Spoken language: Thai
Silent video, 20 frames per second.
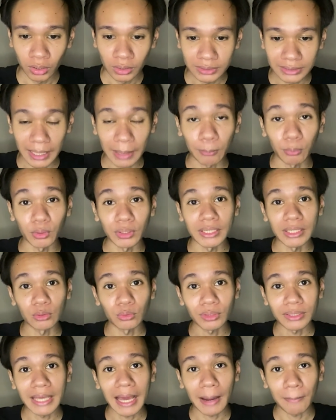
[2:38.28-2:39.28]
สระบุรีอยุ
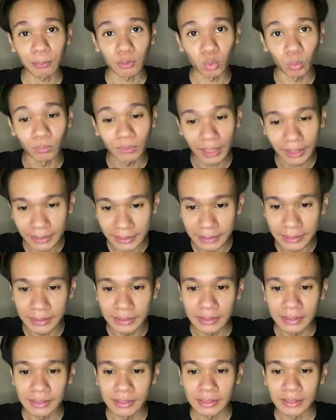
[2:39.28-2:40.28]
ธยาปทุมธานี
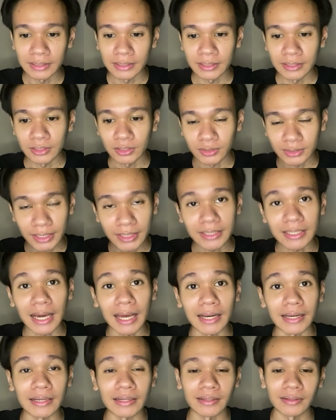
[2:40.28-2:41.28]
เช่นกั
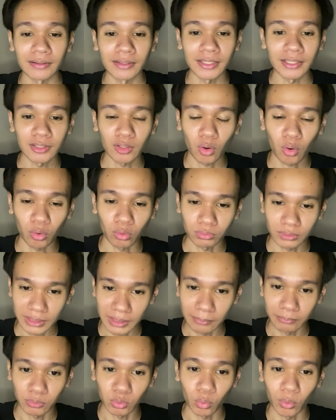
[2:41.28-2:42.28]
นที่ต้องเต
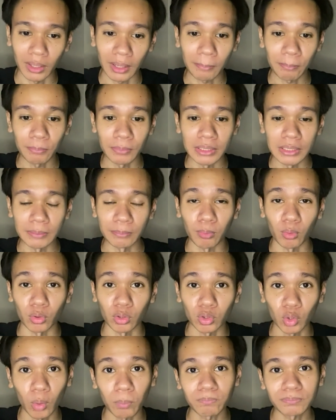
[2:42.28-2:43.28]
รียมตัวรับมือผล
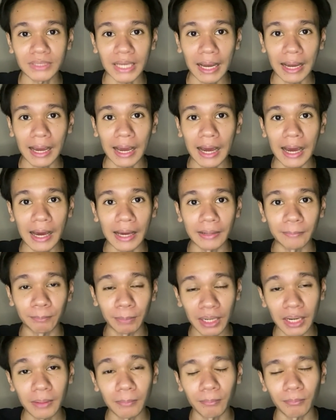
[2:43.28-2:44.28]
กระทบจากการ
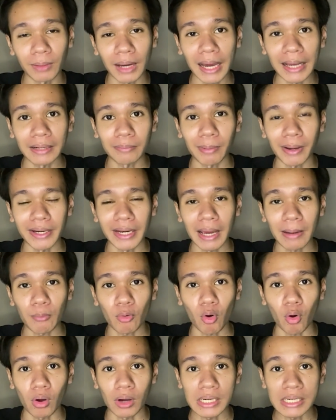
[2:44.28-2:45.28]
เพิ่มการระบาย
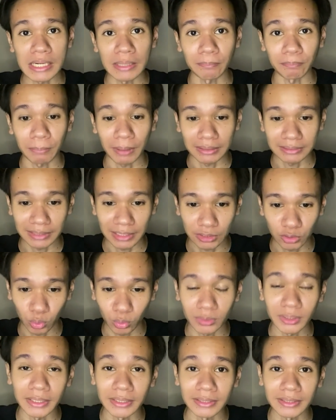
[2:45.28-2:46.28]
น้ำของเขื่อนป่าศักดิ์ช
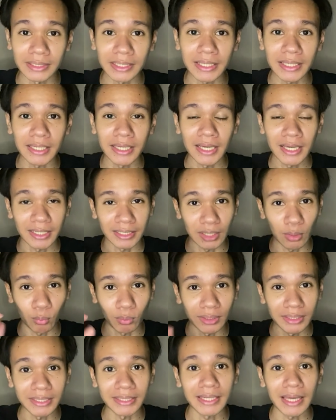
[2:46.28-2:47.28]
ลสิทธิ์ที่ในวั
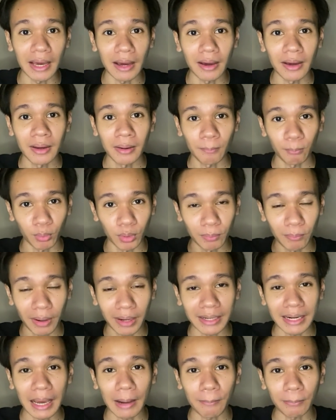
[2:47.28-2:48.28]
นนี้เนี่ยปริมา
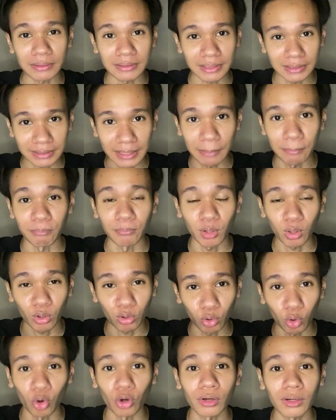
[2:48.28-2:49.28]
ณน้ำมันจะเต็มแล้วก็
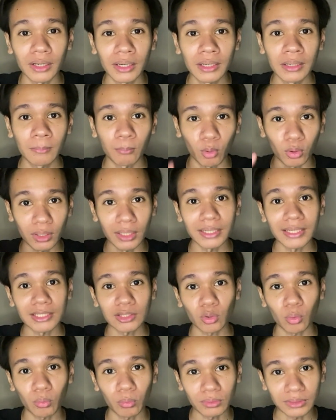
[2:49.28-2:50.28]
ล้นเพราะฉะนั้นเนี่ย
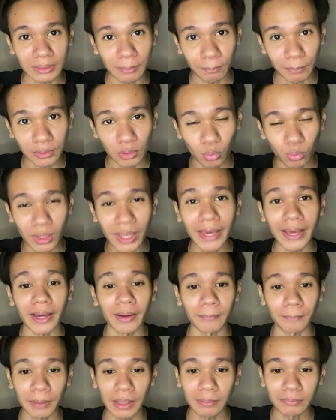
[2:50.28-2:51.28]
ต้องจำเป็นต้องเร่ง
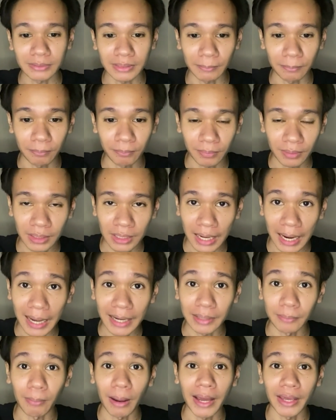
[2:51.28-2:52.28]
เพิ่มจากการ
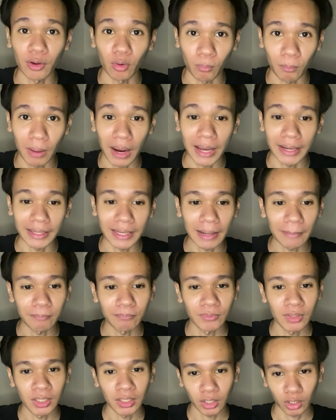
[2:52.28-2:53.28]
ระบายออกมานะครับ
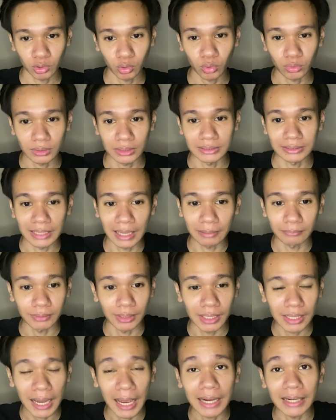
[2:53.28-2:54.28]
ก็ต้องติดตามส
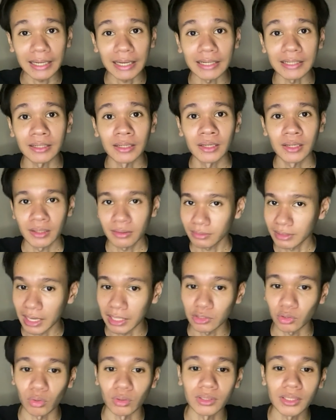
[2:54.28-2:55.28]
ถานการณ์กันอย่า
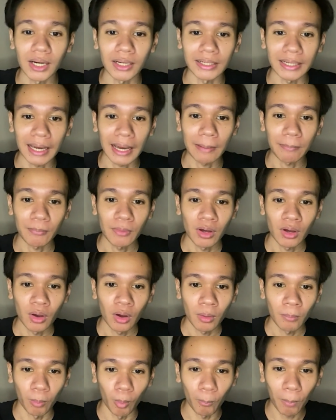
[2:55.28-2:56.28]
งต่อเนื่องนะครับ
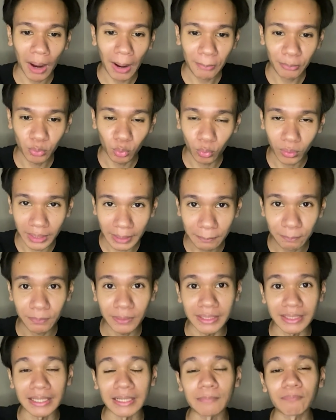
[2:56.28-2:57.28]
ผมพาไปดูคลิป
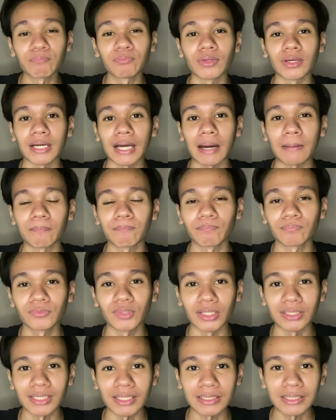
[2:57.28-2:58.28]
อีกคลิปหนึ่งครับห
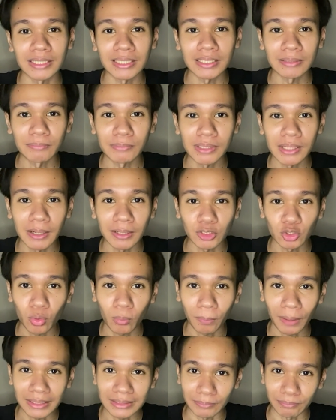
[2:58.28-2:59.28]
ลังจากที่เมื่อช่วง
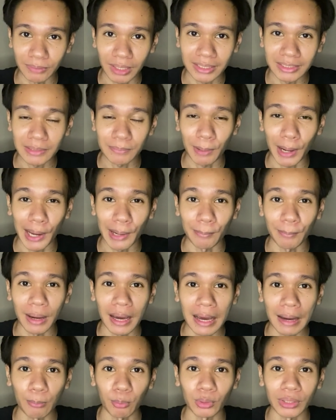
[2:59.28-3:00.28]
ปลายสัปดาห์ที่ผ่านมา
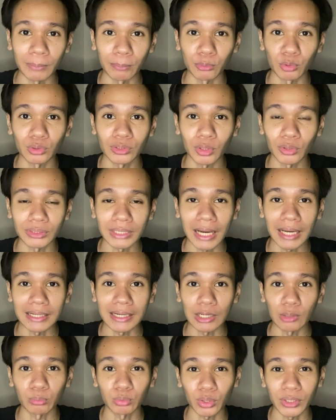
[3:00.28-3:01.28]
พลเอกประยุทธ์จันทร์โอชา
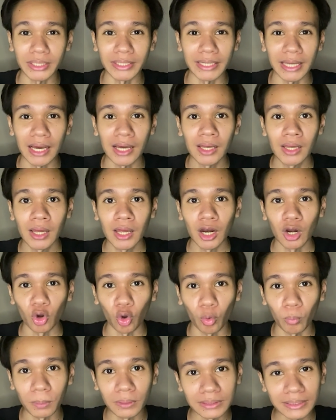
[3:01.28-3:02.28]
นายกรัฐมนตรีเนี่ยล
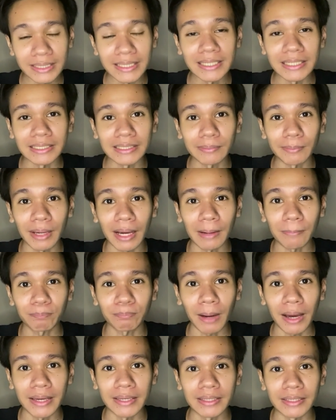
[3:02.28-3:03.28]
งพื้นที่ใช่ไหมครับ
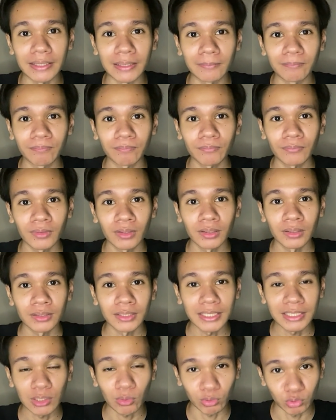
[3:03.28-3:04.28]
ไป
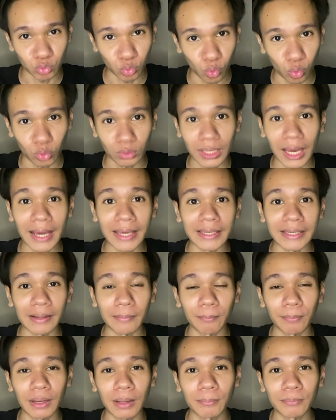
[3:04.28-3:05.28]
ที่จังหวัดสุโขทัยครั
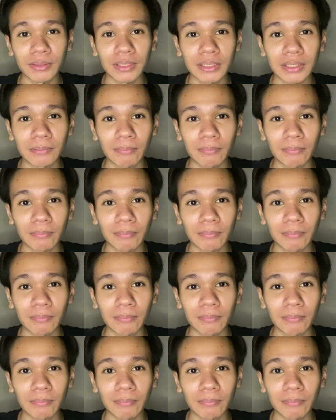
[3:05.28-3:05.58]
บและมี